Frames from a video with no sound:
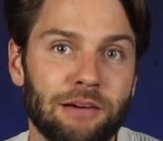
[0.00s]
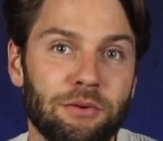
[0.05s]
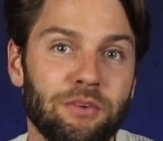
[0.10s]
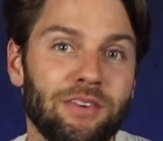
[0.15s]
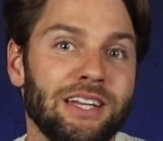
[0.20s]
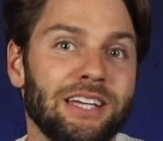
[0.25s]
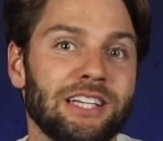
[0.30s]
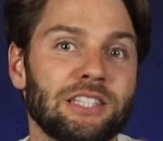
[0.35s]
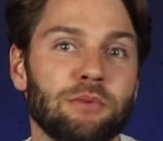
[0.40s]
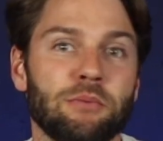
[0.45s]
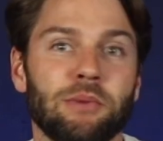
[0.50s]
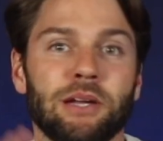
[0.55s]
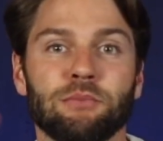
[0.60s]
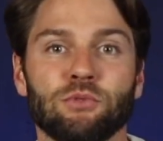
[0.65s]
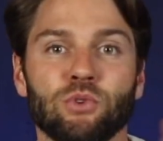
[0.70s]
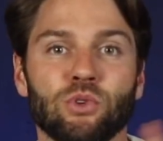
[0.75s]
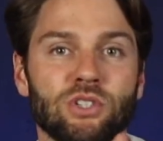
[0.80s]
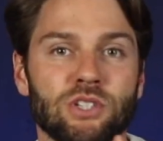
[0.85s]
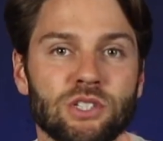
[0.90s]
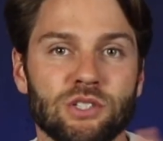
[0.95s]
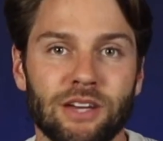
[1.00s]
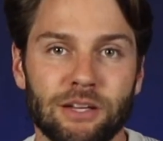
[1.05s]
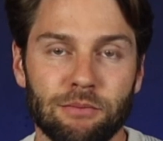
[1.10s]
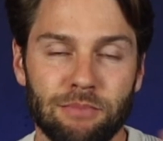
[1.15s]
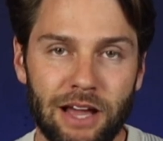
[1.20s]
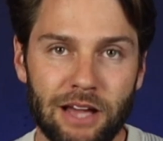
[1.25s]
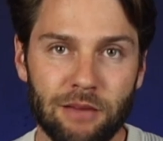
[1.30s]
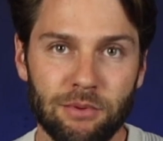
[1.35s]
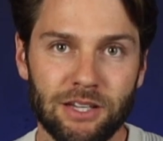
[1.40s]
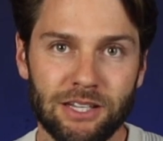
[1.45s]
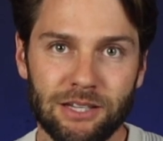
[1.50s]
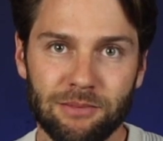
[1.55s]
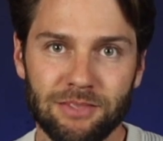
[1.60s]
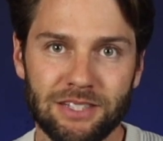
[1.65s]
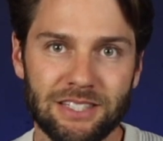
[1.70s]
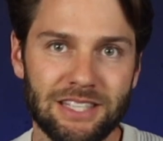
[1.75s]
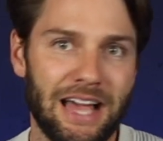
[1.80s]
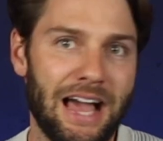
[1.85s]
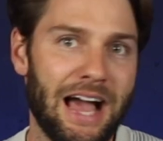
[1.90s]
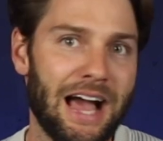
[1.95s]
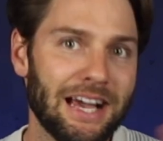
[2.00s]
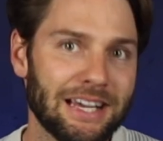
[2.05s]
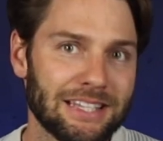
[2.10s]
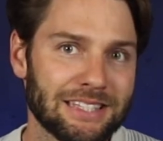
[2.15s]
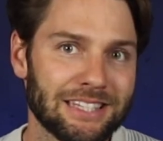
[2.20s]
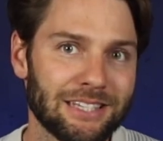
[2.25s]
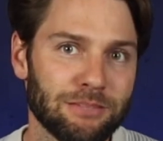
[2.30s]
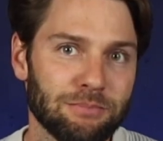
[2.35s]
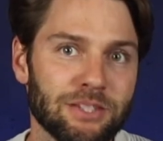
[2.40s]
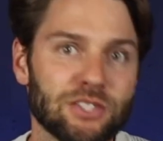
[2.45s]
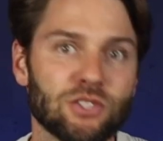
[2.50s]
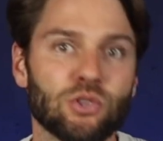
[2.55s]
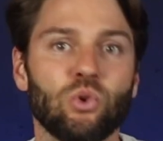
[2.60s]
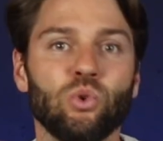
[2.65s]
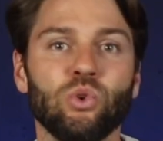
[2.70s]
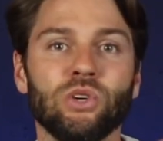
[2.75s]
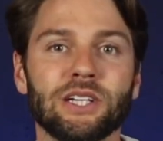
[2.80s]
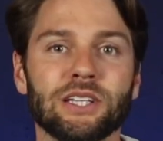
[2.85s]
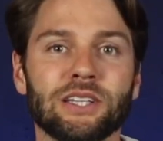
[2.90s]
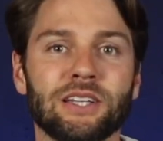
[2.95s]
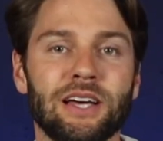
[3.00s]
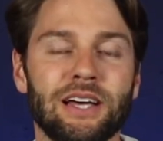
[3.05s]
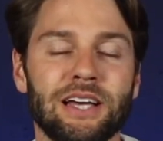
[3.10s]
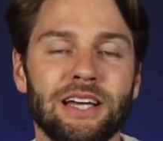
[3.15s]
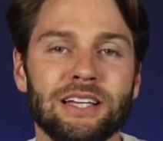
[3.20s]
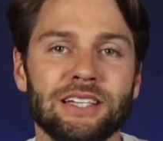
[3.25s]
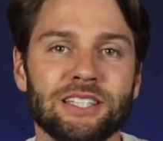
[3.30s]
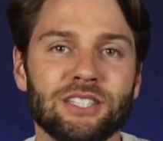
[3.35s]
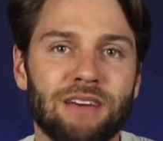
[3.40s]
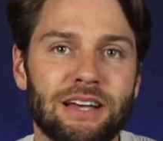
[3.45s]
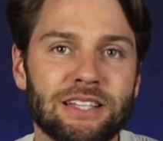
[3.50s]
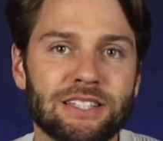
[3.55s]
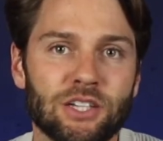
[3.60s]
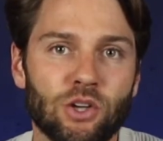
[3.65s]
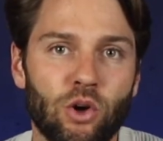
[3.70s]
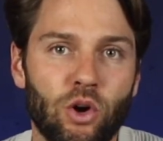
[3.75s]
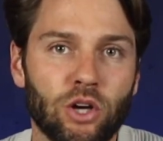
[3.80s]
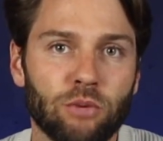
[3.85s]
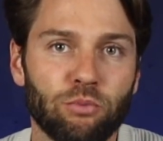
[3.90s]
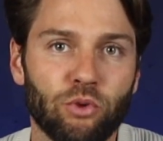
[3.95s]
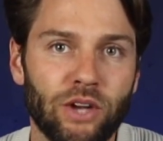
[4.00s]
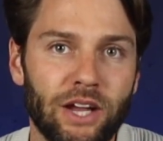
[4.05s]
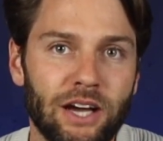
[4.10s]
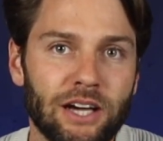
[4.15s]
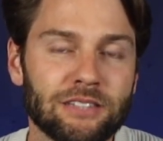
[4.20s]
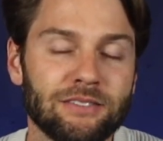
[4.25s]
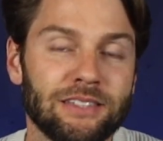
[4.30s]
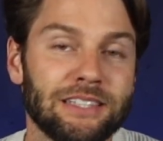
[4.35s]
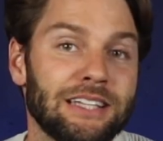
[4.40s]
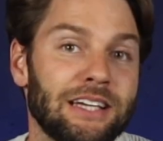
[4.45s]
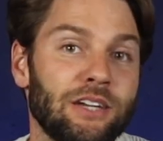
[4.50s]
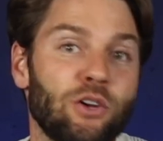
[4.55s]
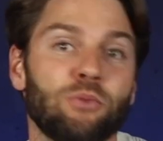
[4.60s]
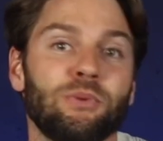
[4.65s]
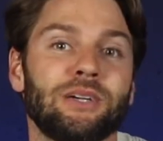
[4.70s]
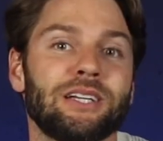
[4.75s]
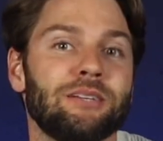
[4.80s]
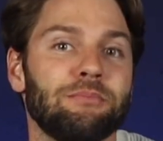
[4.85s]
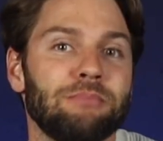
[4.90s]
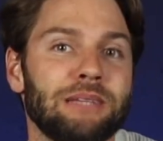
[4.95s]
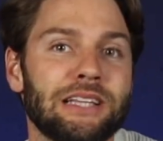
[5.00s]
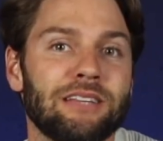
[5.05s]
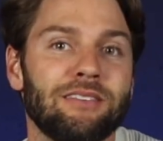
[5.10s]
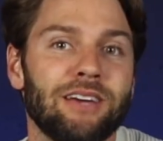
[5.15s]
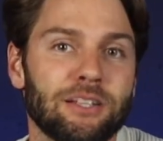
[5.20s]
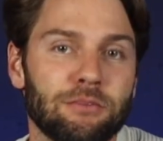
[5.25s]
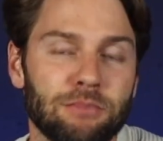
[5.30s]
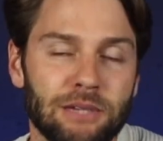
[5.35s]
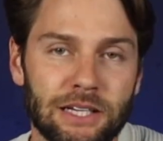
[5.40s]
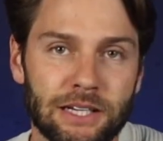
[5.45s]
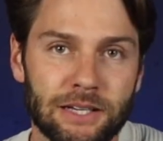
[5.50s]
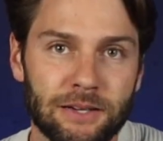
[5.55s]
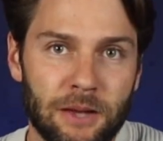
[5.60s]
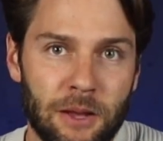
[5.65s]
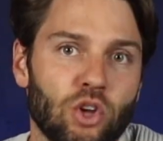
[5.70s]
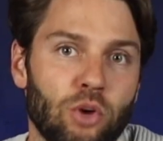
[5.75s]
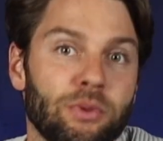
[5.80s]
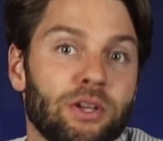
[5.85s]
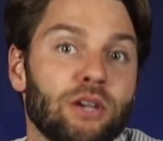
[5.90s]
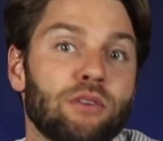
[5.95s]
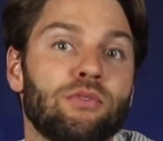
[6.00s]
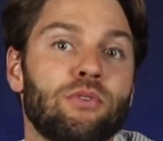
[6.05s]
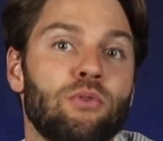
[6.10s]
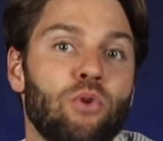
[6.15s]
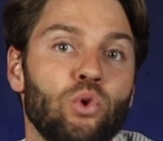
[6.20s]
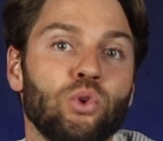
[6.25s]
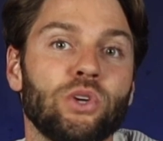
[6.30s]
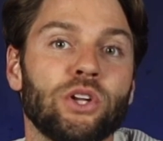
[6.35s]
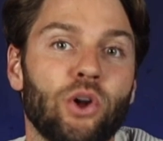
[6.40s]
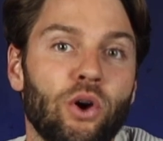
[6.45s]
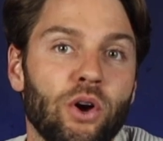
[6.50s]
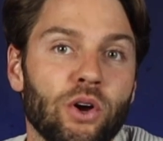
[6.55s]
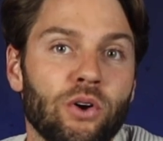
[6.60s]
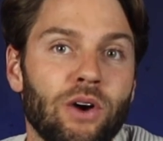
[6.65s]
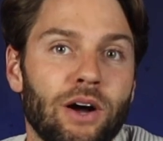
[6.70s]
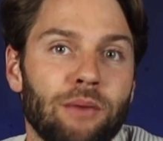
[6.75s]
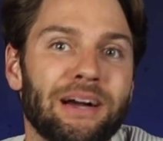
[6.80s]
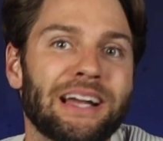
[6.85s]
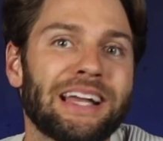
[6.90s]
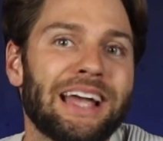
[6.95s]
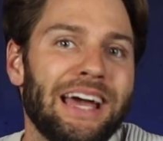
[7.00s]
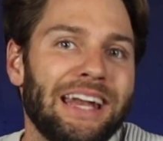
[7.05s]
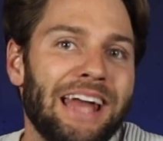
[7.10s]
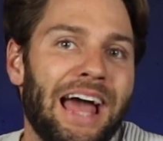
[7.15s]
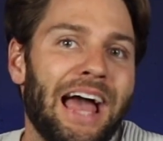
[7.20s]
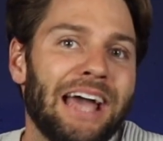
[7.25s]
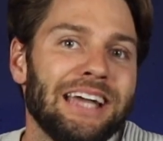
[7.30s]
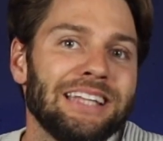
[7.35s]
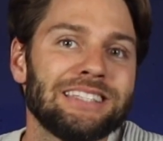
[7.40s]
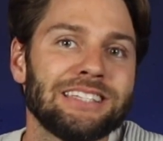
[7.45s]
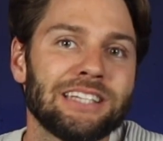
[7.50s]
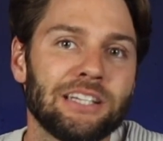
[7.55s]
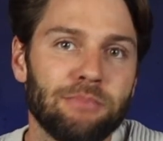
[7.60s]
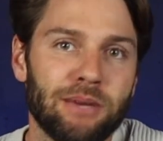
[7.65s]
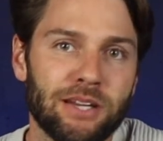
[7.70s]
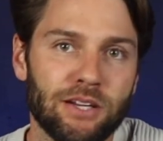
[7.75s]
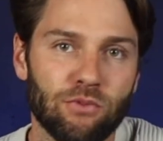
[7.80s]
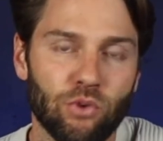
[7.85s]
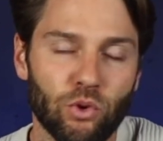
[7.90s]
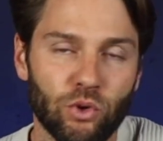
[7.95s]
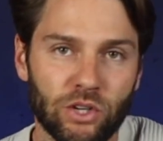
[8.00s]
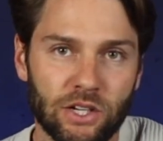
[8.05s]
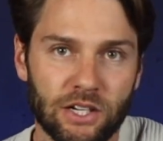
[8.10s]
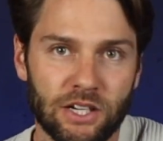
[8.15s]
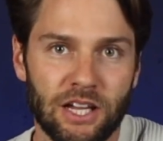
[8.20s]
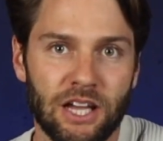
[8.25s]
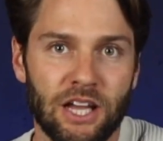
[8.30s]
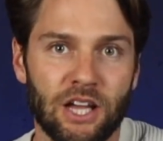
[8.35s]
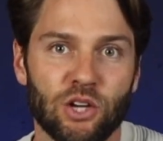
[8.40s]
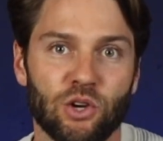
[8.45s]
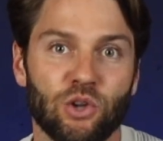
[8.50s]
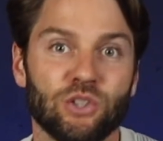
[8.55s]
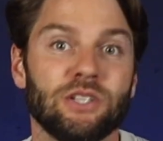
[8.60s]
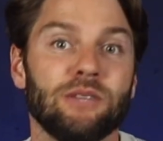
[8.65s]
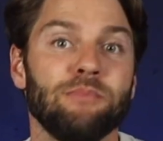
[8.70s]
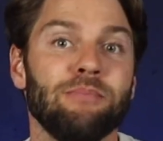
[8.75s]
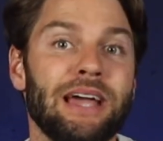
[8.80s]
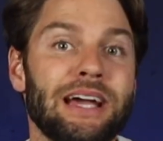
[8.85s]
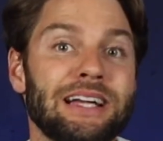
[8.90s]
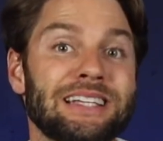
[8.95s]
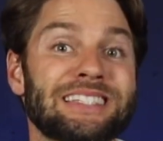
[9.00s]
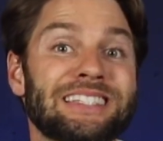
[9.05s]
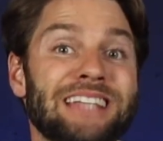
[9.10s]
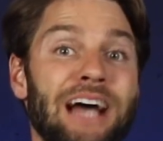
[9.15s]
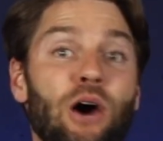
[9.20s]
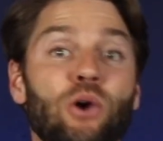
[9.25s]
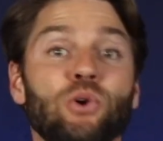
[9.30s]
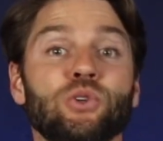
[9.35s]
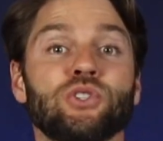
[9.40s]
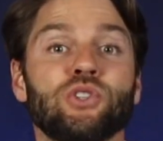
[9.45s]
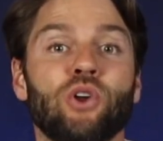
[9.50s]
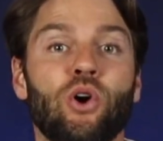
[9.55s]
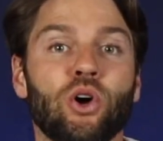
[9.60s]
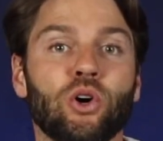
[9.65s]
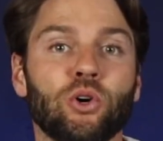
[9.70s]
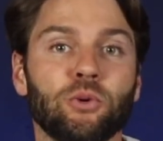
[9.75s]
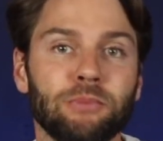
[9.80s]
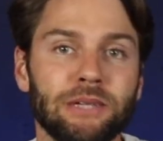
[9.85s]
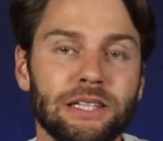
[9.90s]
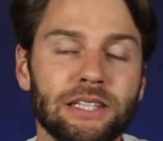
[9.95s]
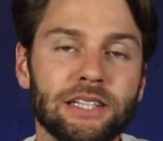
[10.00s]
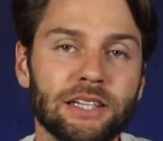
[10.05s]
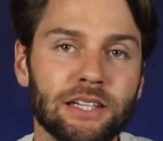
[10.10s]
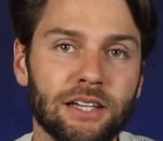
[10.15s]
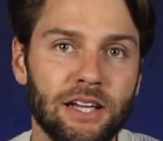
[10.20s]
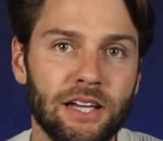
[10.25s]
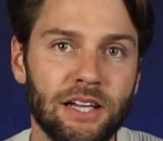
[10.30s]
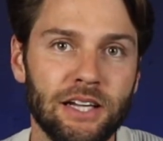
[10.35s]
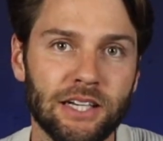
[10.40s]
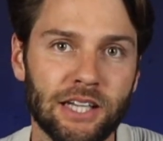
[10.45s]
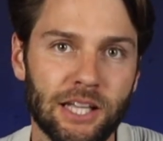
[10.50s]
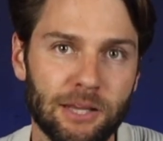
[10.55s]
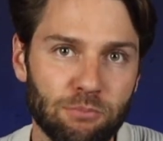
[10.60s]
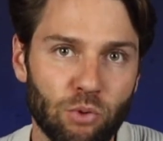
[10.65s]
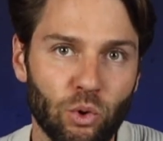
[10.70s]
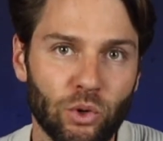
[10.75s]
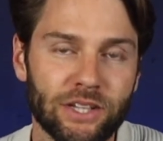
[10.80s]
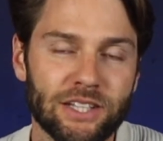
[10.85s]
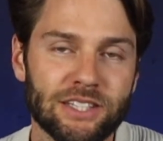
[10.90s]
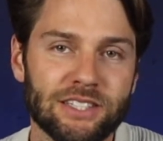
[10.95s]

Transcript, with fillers: Aber wenn ich jetzt bei meinem Durchschnittswert bleibe, eben diese 80 bis 120 Euro pro Nacht, wenn ich da nochmal den Mittelwert bilde, komme ich auf 100 Euro, aber keine einzige meiner Wohnungen kostet mehr als 1000 Euro Miete im Monat.